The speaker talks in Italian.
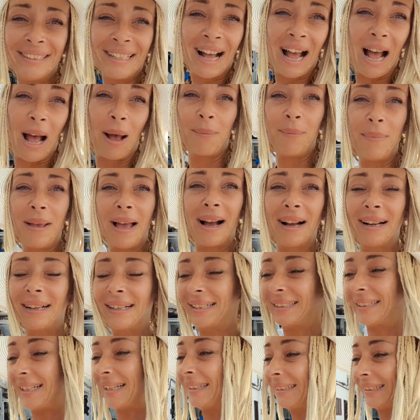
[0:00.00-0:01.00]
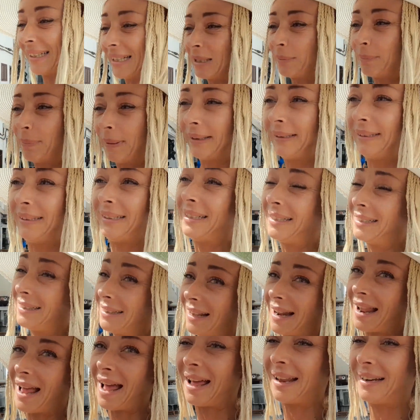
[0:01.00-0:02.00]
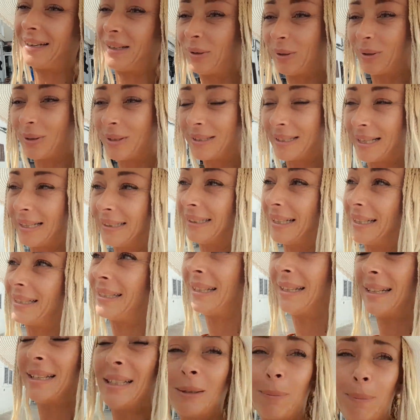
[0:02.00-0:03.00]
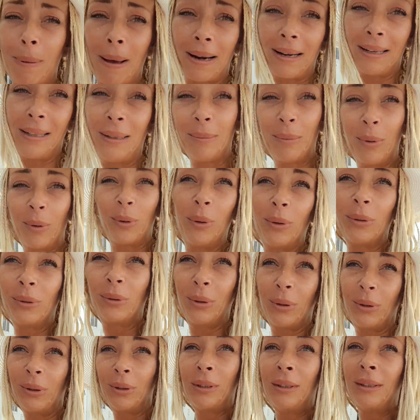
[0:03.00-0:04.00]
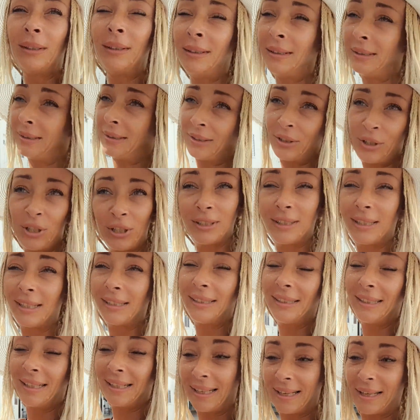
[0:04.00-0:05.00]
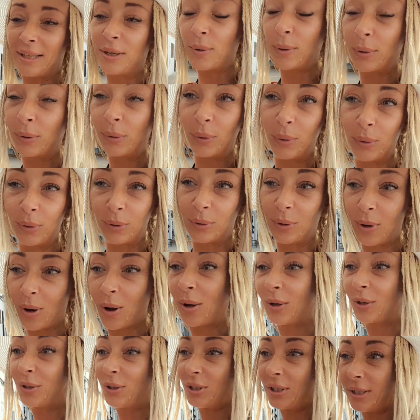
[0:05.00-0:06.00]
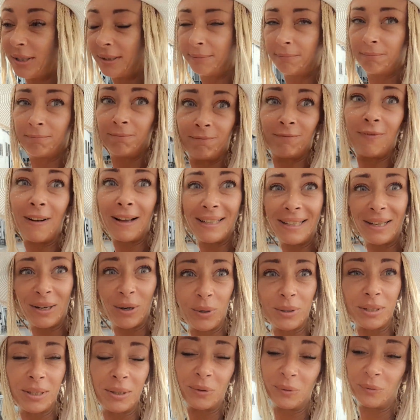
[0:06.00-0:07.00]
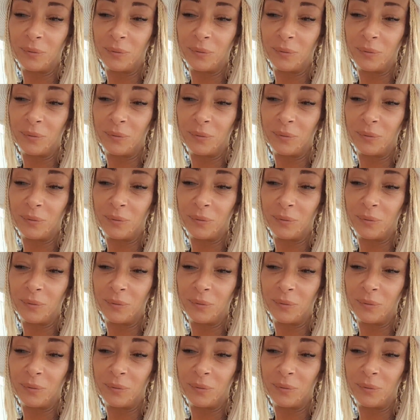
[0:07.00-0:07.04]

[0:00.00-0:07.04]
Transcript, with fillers: abbia anche tanti aspetti strani, nonostante se ne sparli molto, cittadina che io adoro. Oggi varie cose in